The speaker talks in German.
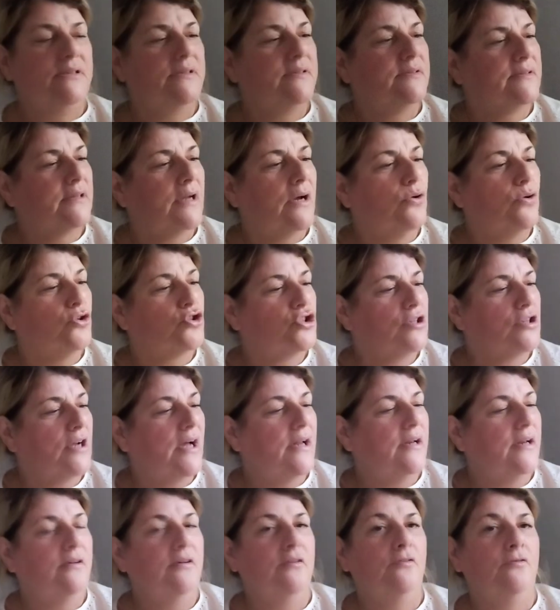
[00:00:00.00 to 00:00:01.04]
Die sind auch schon
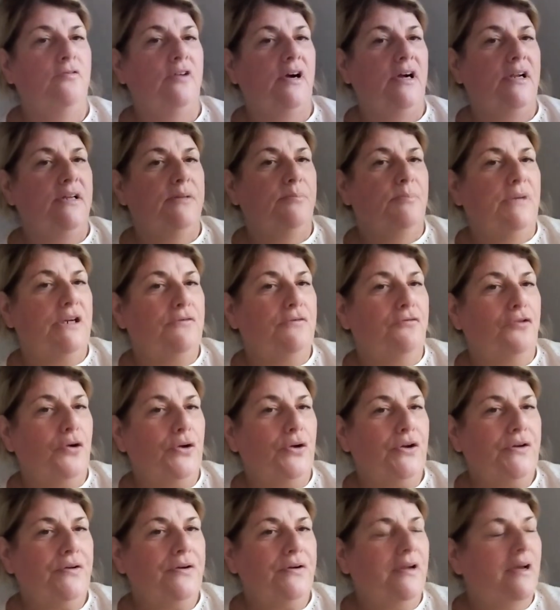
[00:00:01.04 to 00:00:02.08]
alle, weil die meine
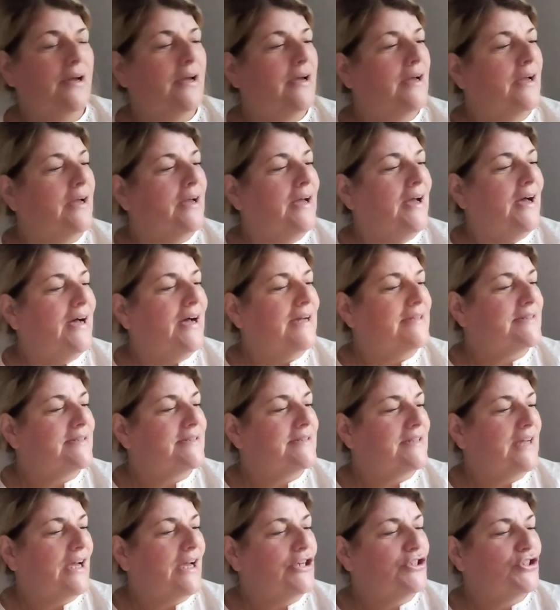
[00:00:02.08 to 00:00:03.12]
Freundin hat
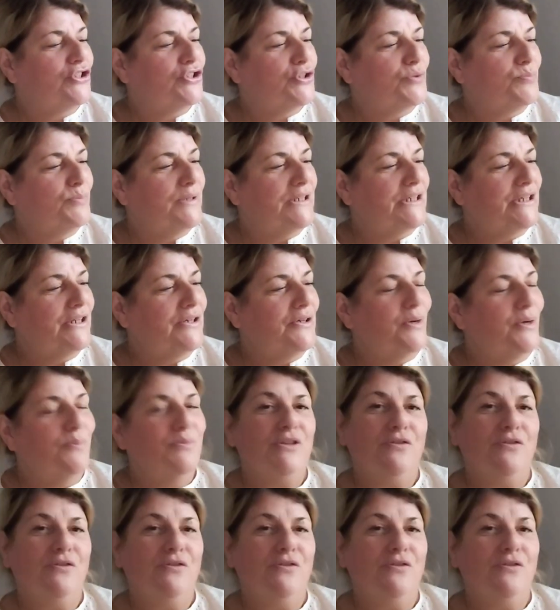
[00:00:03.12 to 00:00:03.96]
sich drei Stück mitgenommen.